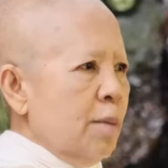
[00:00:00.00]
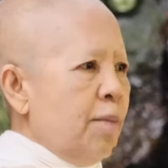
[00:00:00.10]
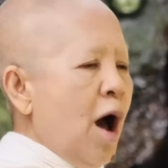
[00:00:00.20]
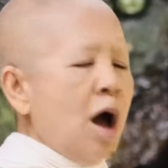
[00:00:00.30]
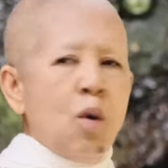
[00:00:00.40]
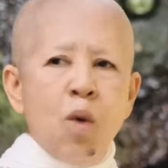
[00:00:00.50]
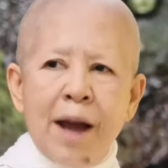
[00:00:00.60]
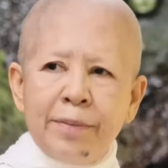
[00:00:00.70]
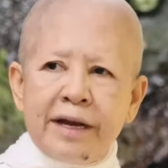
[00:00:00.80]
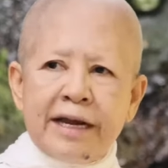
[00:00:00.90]
เพราะค
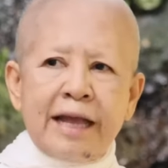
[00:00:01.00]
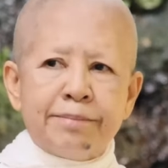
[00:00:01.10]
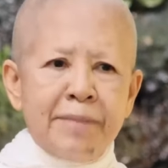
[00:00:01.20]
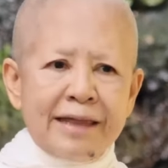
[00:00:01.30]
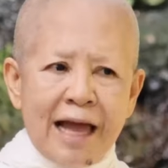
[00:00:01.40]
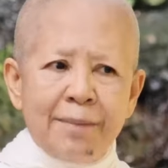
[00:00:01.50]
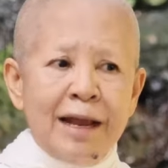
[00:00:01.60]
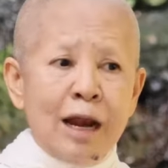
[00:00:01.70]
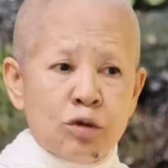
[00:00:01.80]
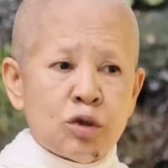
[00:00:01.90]
วามเกลียดมันทำ
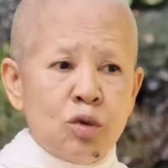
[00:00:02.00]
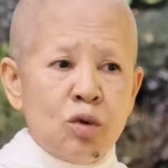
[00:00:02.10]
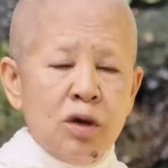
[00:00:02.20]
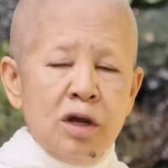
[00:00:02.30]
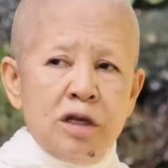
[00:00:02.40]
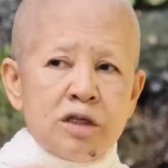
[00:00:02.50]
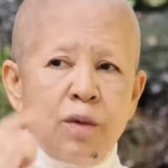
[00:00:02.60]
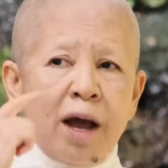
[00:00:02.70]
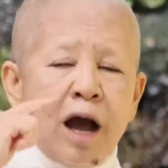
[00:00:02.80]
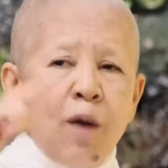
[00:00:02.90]
ให้เราทุกข์สม
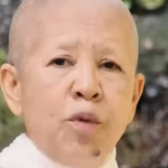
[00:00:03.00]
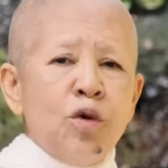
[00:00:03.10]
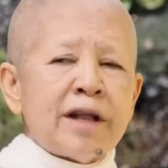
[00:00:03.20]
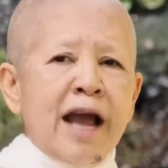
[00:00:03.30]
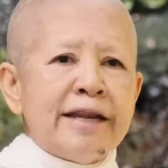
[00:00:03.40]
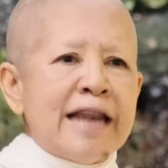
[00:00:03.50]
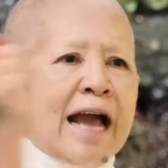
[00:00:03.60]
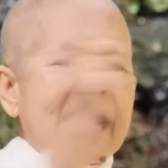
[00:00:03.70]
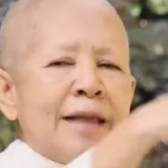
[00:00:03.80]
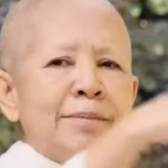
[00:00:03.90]
มติว่าเขาพูดกันนั
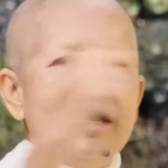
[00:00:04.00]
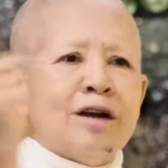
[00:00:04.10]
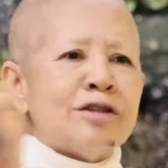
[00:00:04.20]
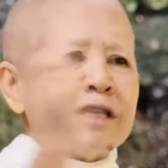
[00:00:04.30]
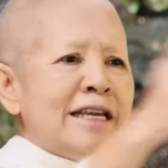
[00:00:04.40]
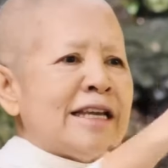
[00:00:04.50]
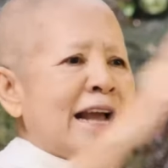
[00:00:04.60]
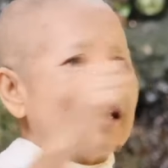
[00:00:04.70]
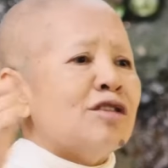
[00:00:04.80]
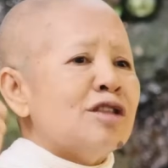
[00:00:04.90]
กการเมืองเขาตี
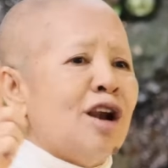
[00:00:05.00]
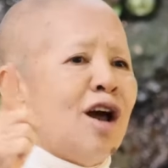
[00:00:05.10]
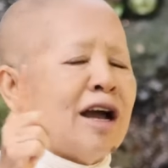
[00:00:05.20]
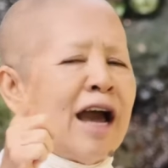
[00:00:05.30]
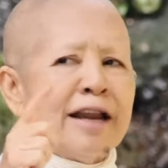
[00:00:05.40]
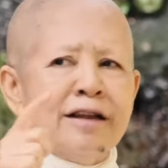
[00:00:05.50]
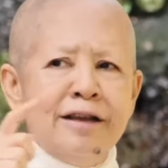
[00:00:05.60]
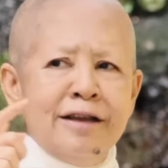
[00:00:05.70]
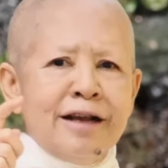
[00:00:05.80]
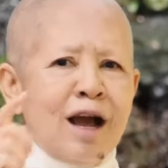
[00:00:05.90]
กันเขาทะเลาะกัน
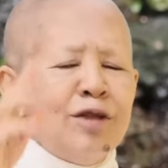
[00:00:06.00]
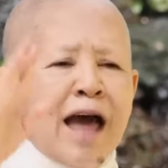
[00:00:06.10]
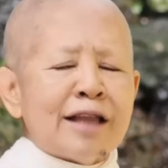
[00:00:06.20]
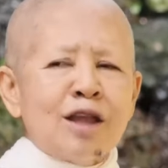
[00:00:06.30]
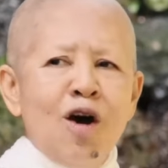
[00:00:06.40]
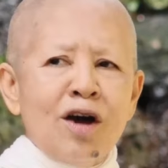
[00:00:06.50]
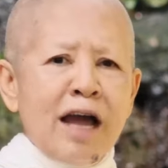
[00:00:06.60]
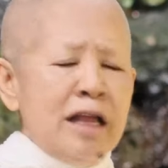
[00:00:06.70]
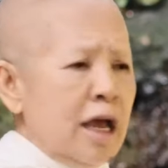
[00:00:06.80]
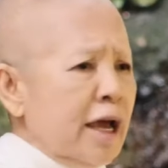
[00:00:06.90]
เขาด่าทอ
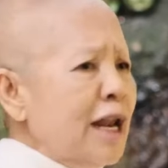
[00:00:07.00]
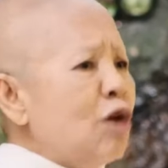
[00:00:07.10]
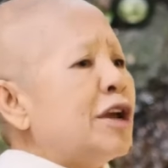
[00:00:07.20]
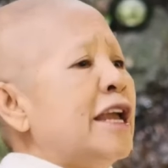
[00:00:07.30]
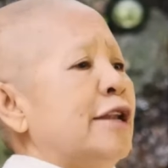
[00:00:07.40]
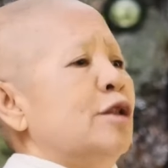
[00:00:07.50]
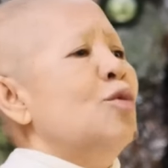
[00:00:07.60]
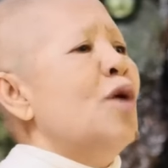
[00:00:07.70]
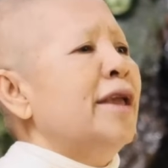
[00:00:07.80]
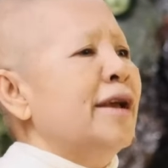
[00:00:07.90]
กันให้เราเกลียด
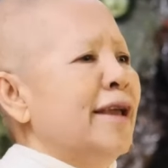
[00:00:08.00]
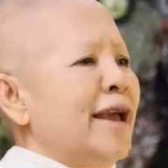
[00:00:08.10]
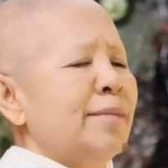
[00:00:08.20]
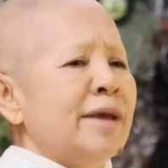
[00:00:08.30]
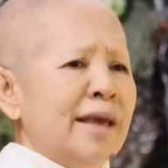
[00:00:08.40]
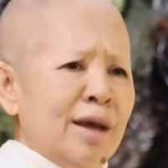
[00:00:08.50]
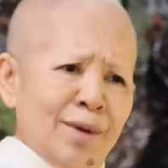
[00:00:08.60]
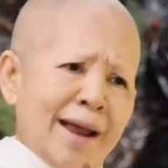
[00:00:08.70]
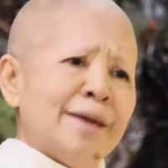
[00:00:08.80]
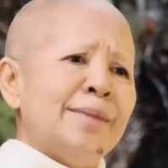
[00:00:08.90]
ด้วยอย่างเงี้ยเกี่ยว
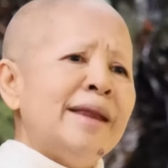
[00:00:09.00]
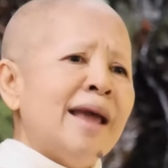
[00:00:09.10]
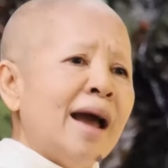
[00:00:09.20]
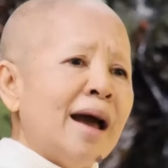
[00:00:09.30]
อะไรไหมเนี่ย